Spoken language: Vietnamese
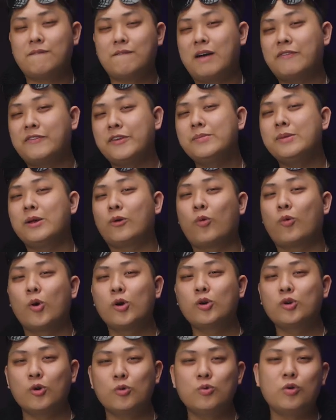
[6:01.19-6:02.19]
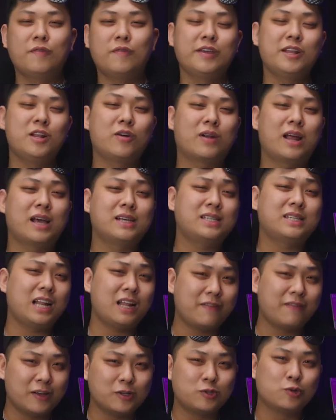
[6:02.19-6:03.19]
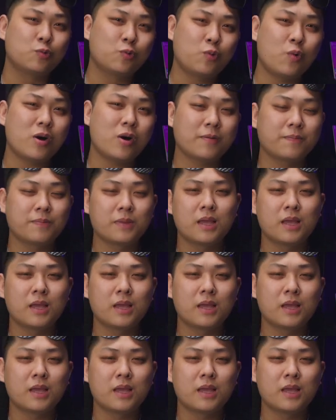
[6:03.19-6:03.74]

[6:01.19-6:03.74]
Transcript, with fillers: Và phim Nhật cuối cùng của video này sẽ là về Trung Quốc.